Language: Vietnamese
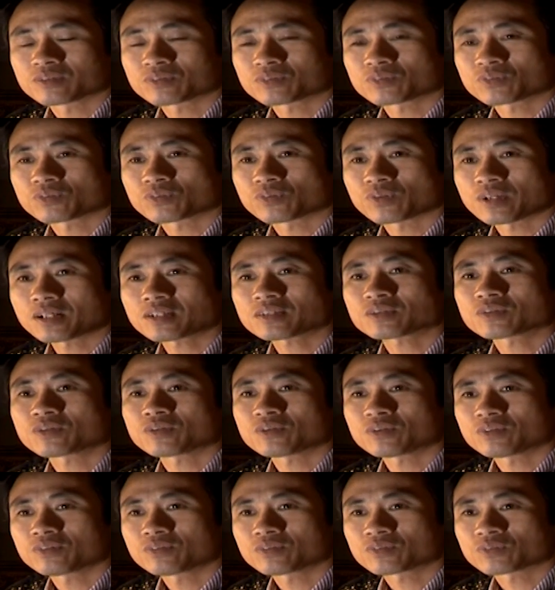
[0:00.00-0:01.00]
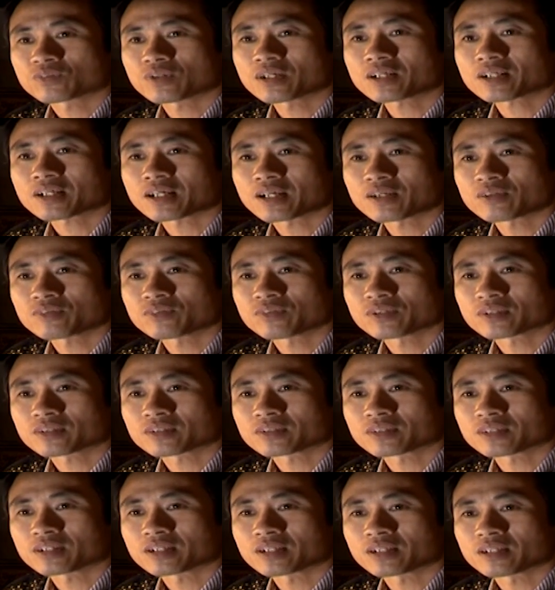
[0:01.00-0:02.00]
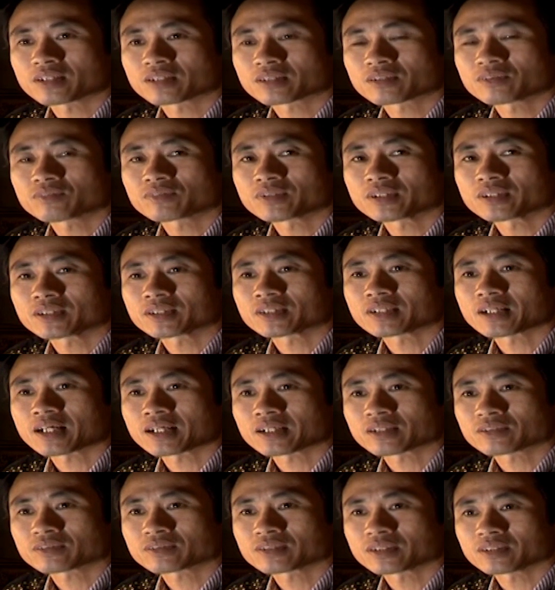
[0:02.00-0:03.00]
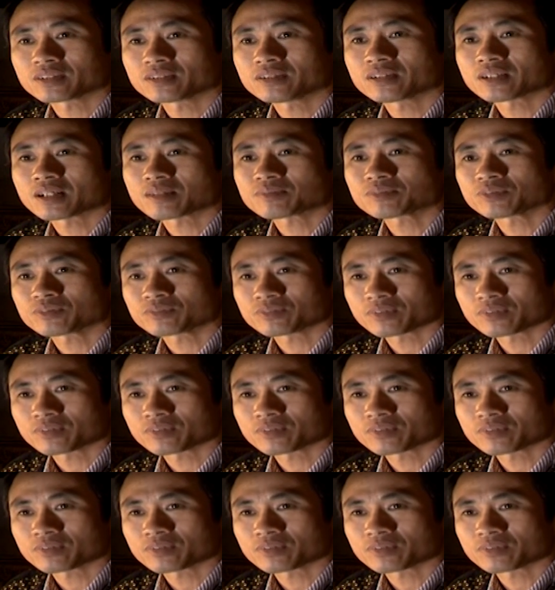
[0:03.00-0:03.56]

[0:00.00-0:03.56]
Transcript: nó quá to, quá cao hoặc là công nghệ hiện đại có thể đưa áp